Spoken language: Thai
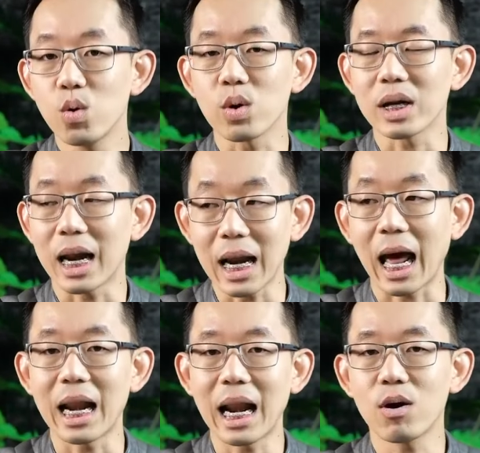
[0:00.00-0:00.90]
ห
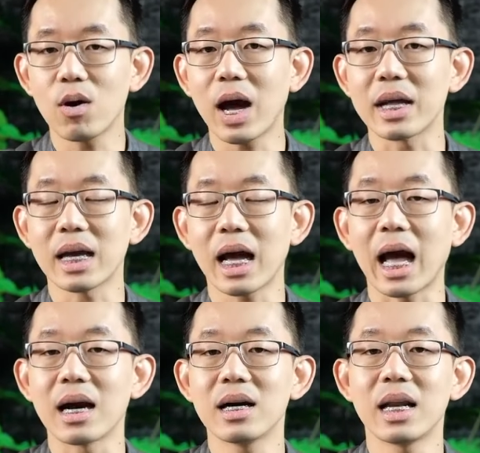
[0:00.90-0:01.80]
ลานเราเขาอาจจะ
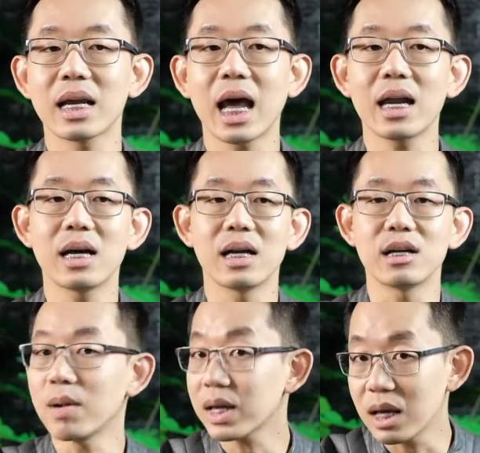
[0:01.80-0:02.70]
หาเงินได้แค่เดือนห
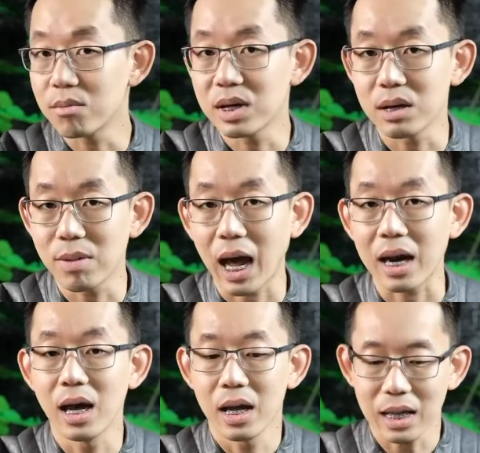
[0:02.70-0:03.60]
นึ่งไม่กี่หมื่นบา
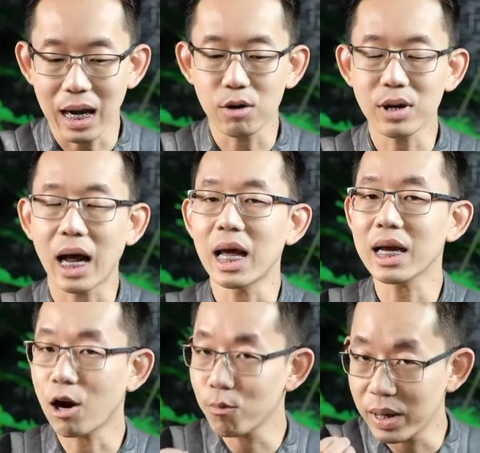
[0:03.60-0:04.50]
ทแต่เราดันให้
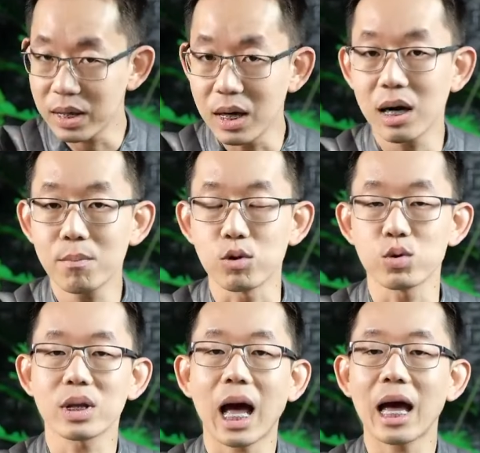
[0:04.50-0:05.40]
เขาไปเยอะผล
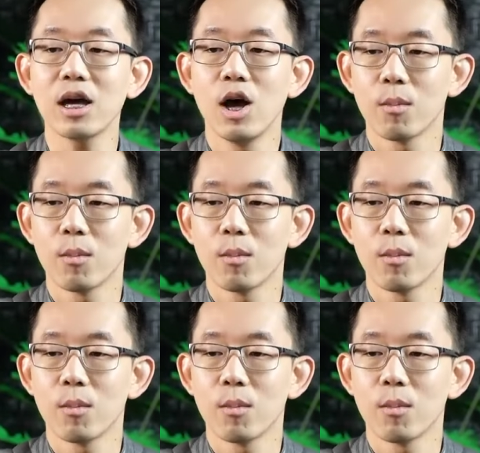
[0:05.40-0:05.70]
สุดท้าย